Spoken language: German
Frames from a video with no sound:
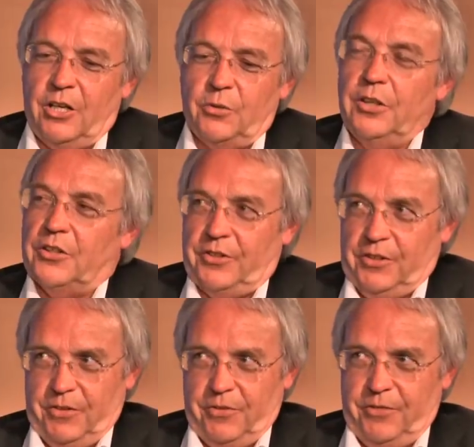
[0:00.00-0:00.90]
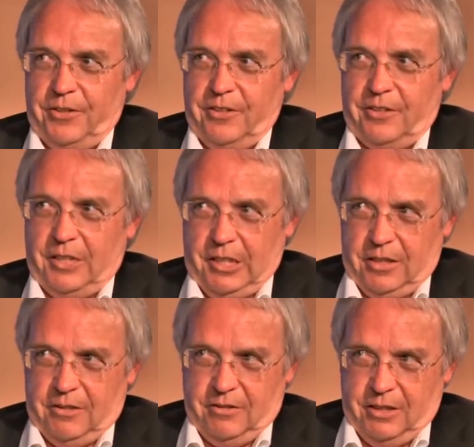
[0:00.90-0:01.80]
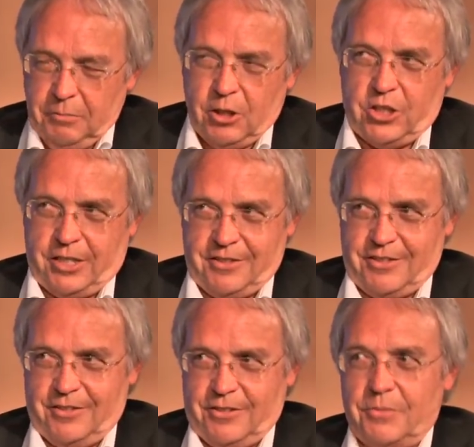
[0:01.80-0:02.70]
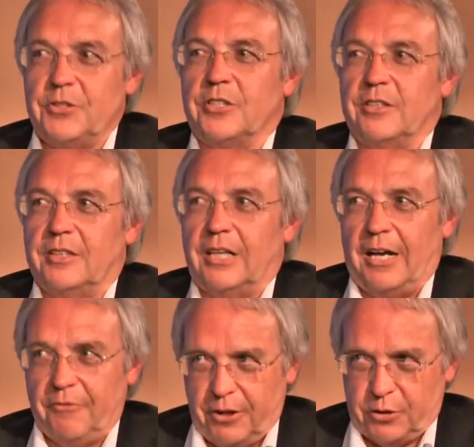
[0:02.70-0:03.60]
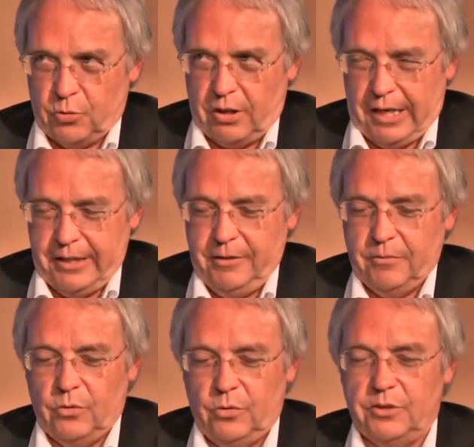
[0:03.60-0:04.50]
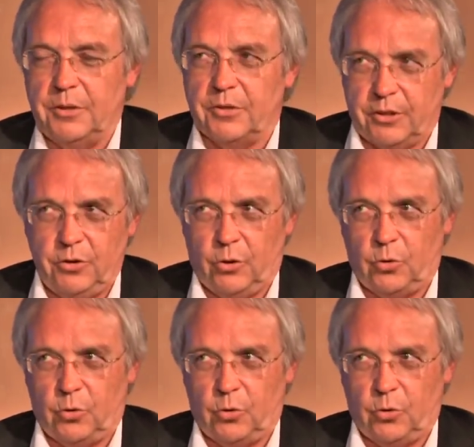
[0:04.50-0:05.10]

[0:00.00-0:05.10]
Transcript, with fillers: Nun, das Festival findet immer statt zwischen Anfang Juli und dem 3.